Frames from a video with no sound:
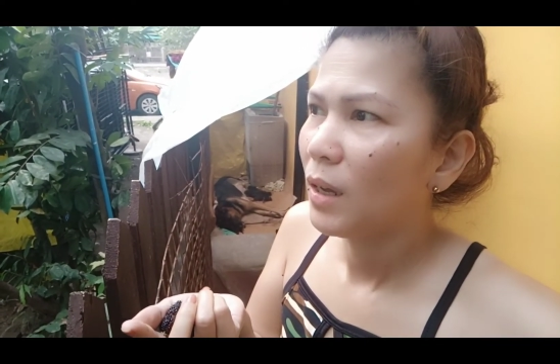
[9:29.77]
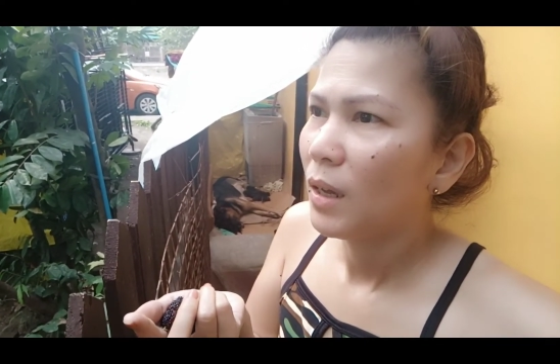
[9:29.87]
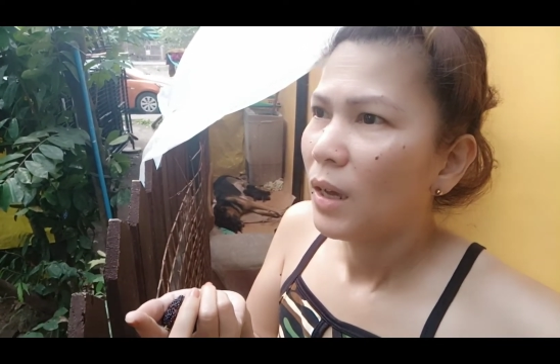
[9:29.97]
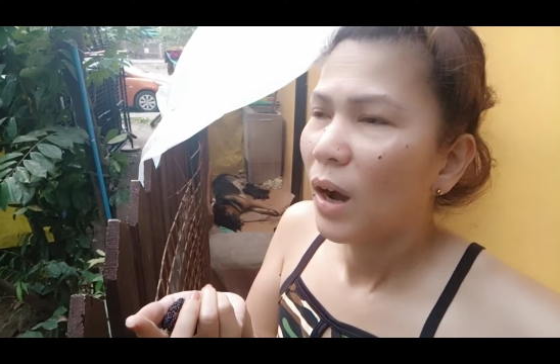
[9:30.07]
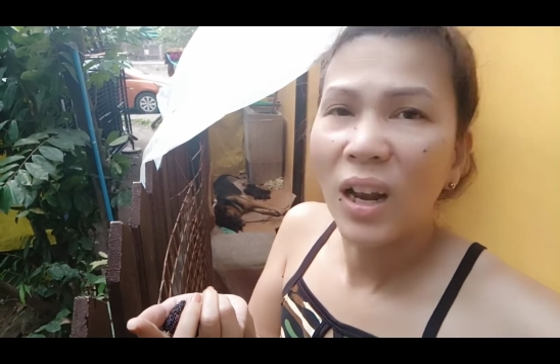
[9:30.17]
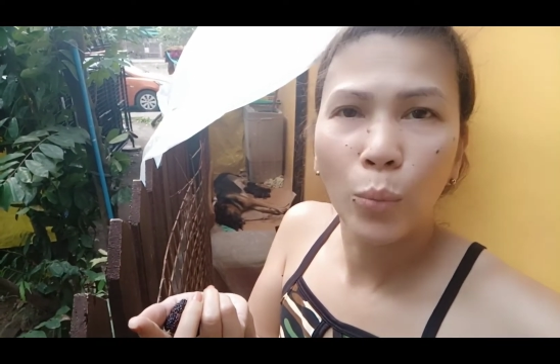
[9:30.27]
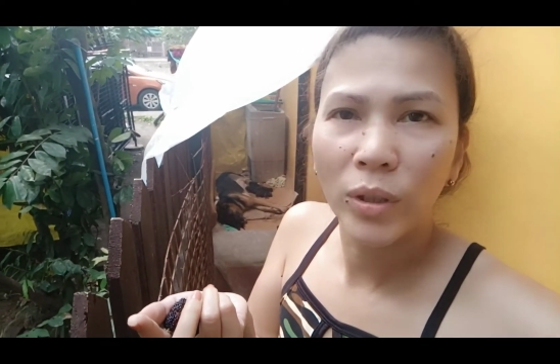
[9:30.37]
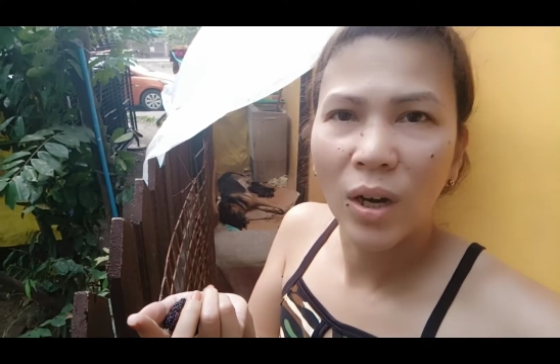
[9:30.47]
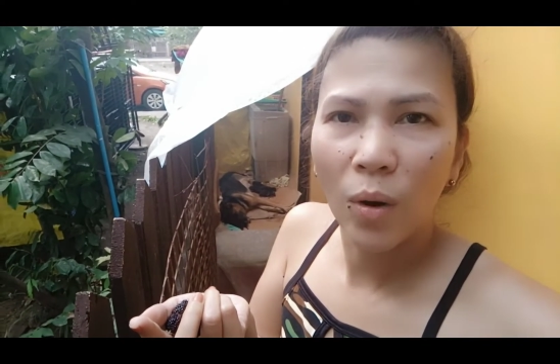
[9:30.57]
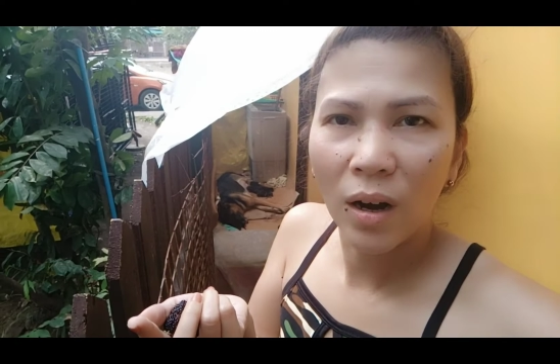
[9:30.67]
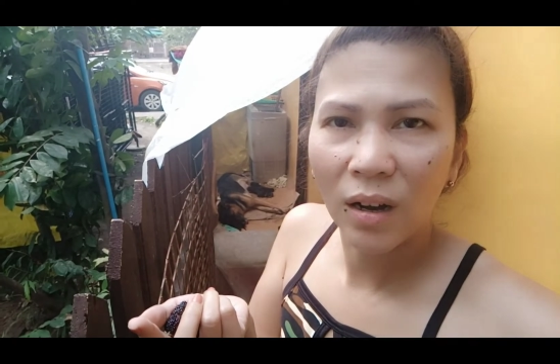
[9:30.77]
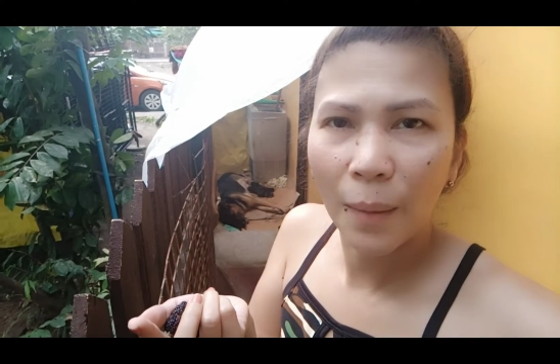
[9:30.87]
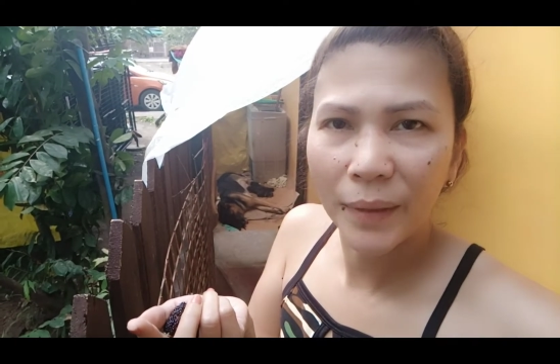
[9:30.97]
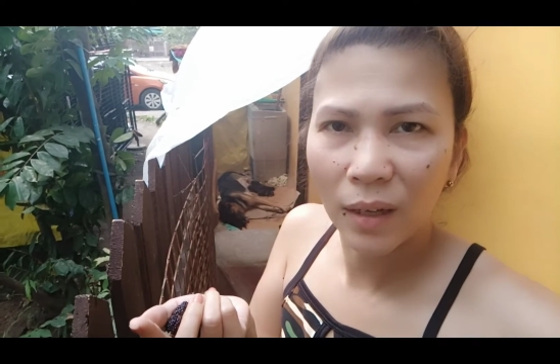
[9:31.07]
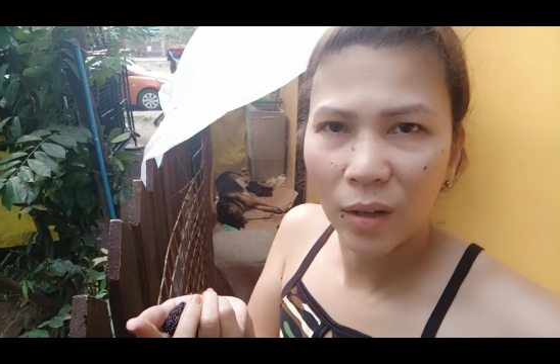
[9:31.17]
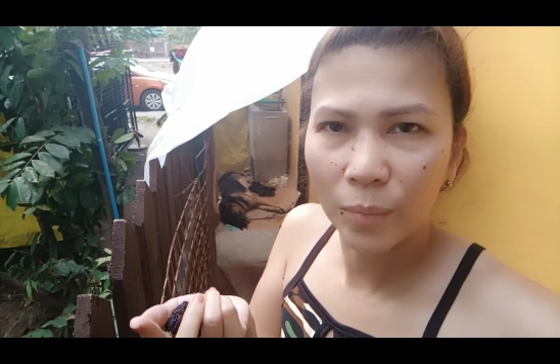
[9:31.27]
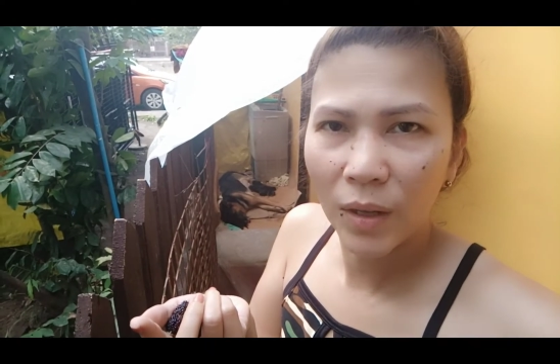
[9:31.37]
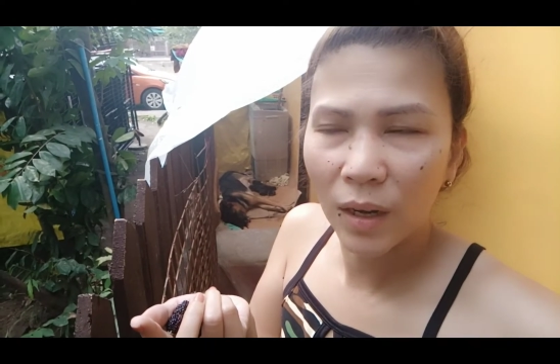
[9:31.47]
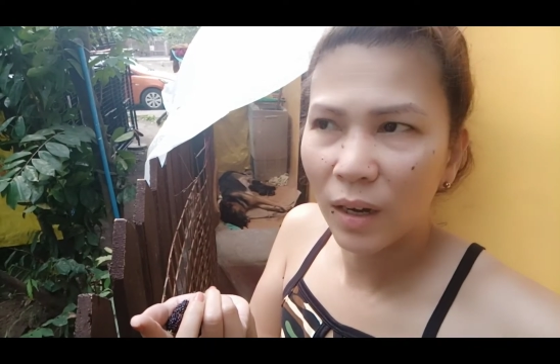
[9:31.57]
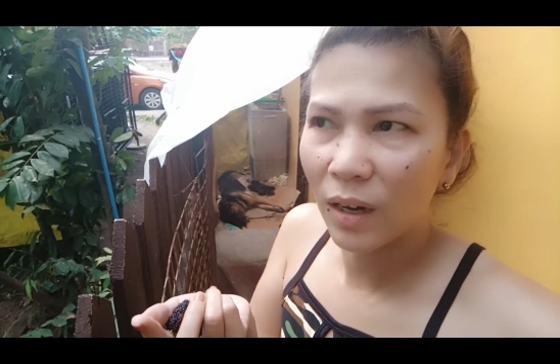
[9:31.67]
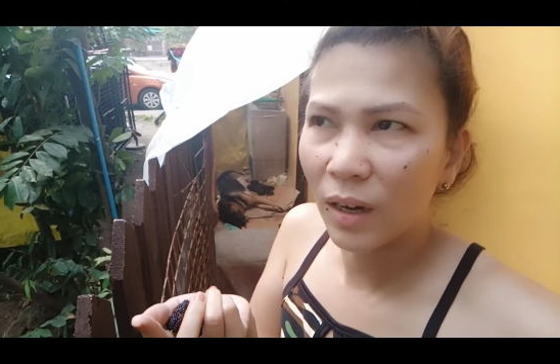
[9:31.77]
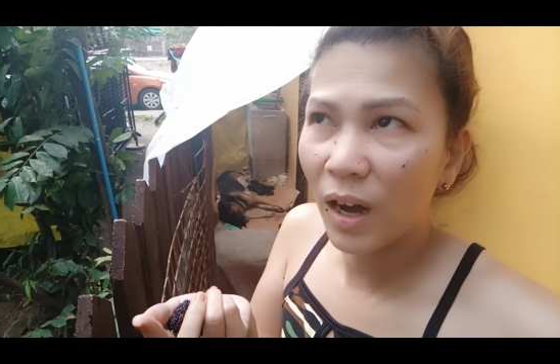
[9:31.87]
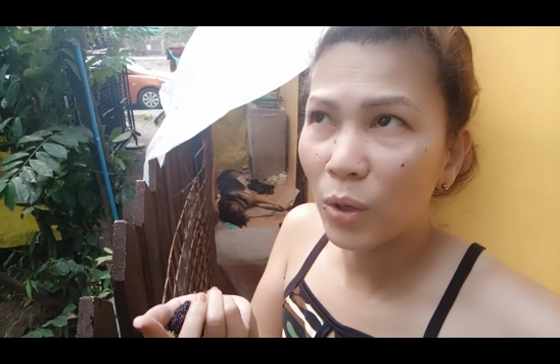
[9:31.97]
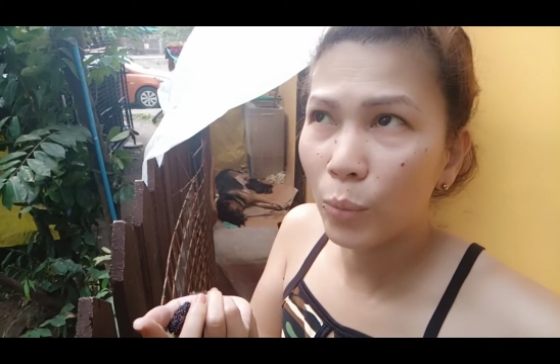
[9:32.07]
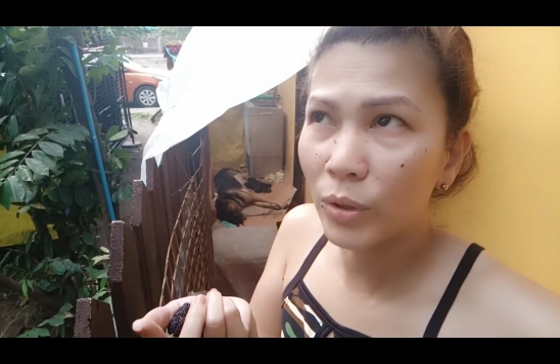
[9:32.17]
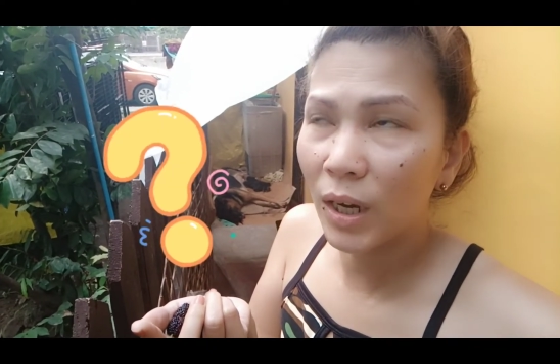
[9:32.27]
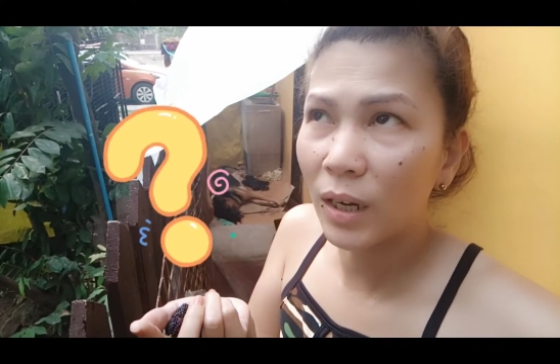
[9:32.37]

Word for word: Hollywood daw ang capital of the, Hollywood ang,